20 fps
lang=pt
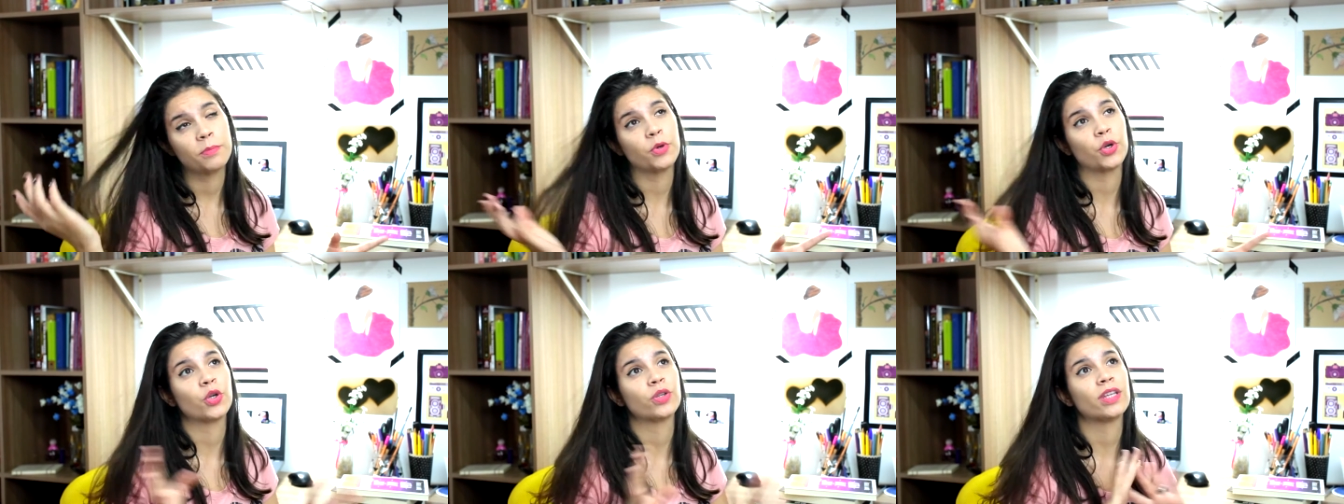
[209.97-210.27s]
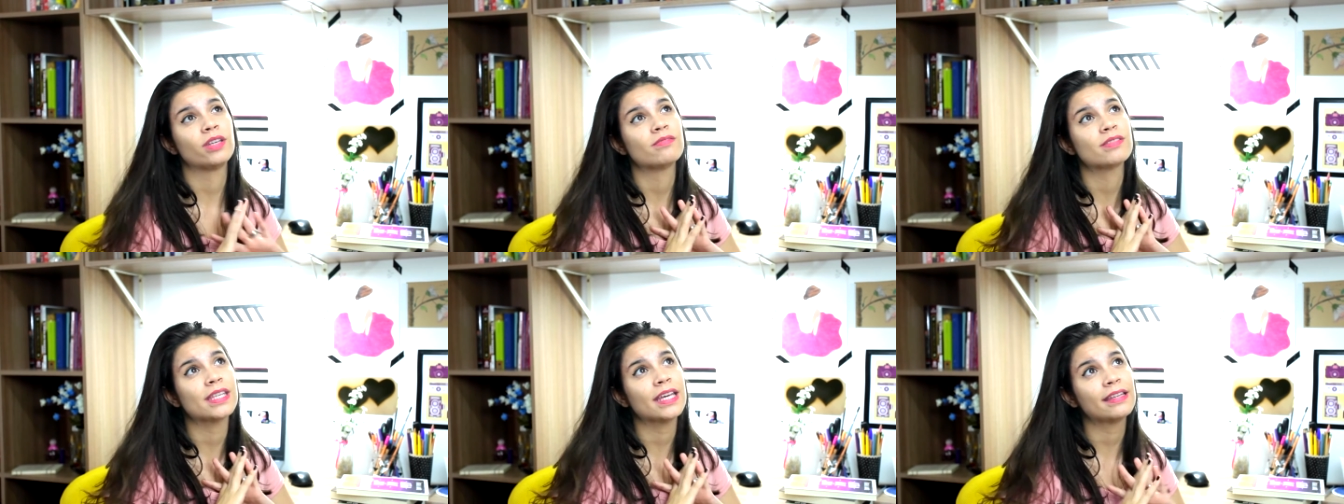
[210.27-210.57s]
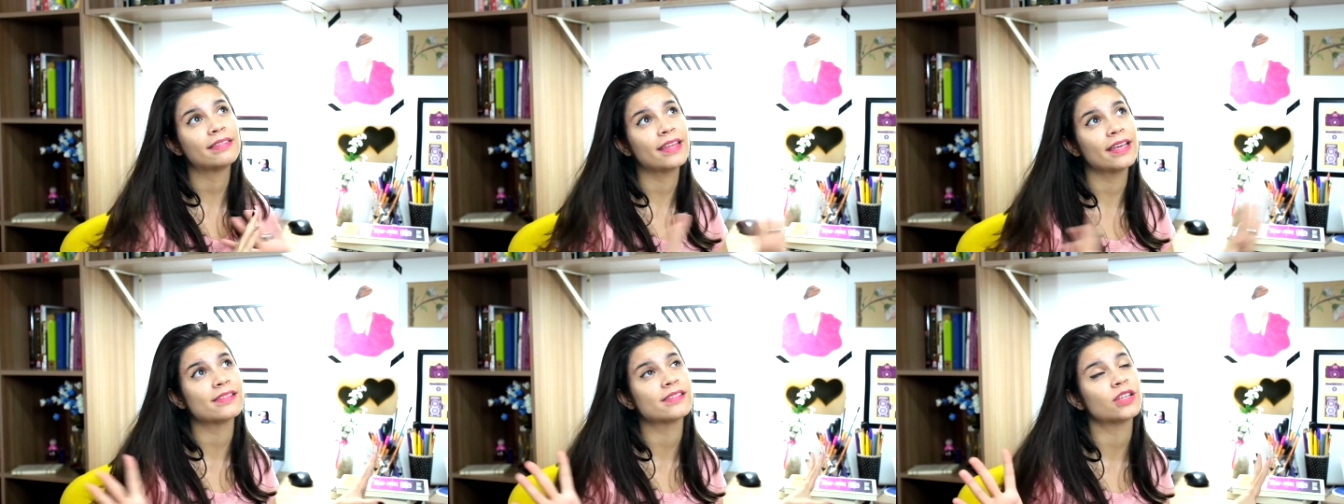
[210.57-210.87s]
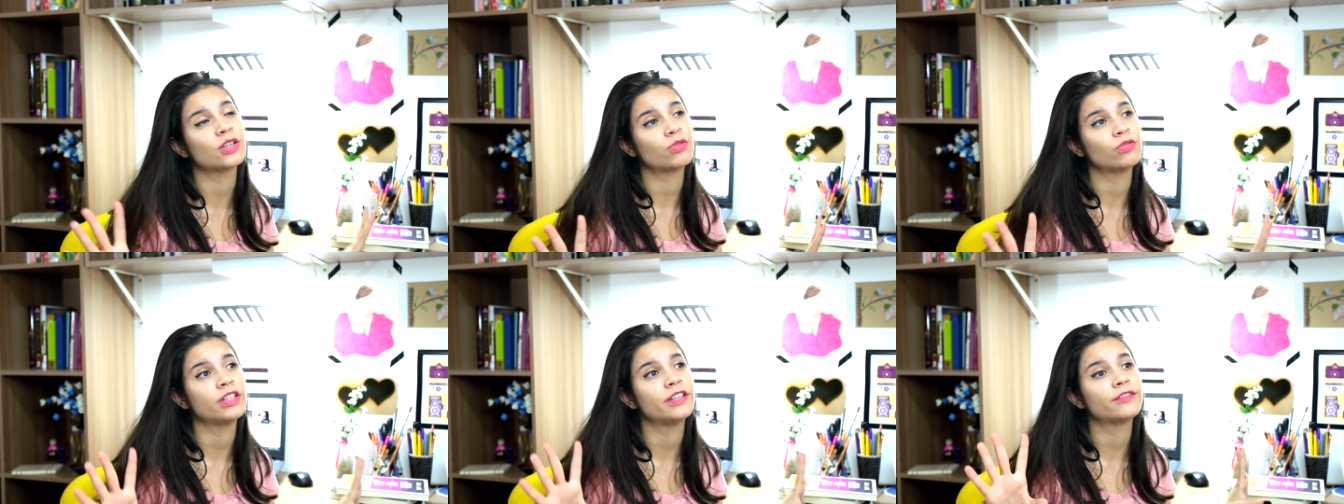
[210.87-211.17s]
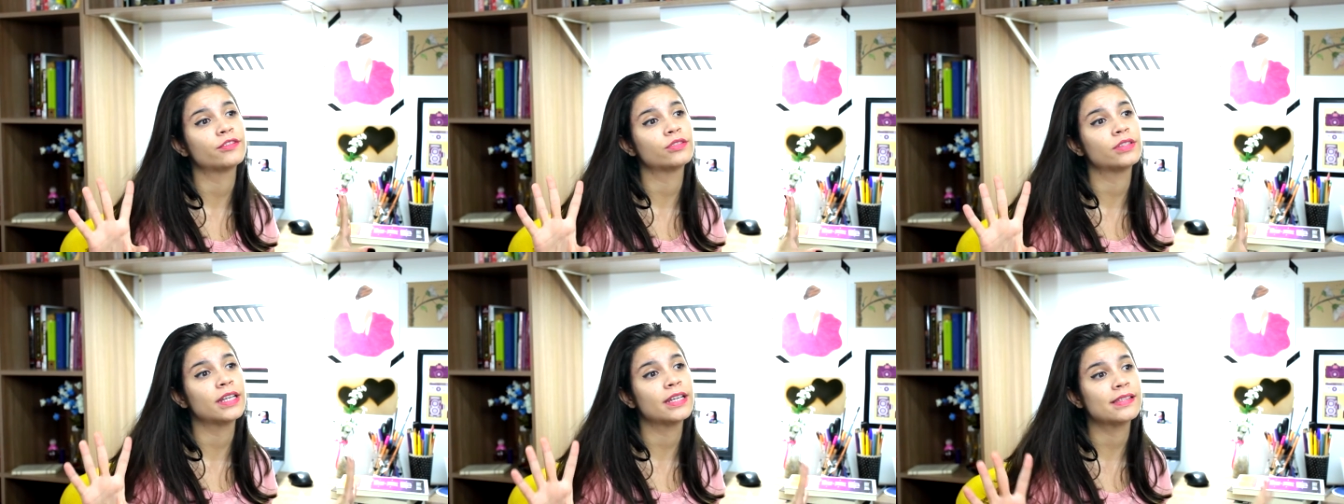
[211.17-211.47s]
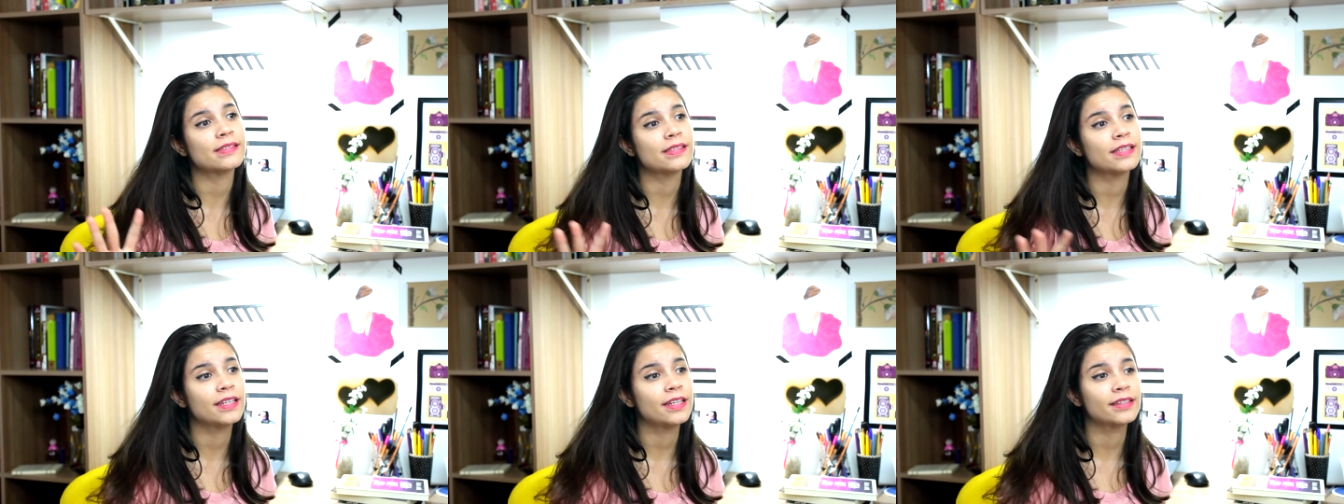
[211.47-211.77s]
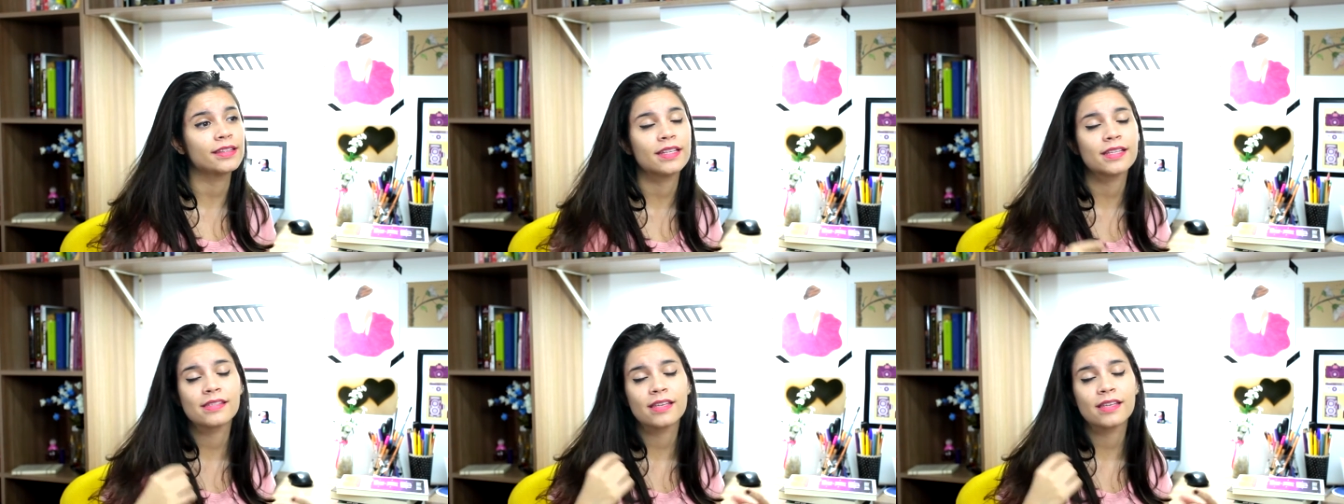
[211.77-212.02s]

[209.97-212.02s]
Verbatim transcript: porque eu tenho certeza que um livro desse iria ter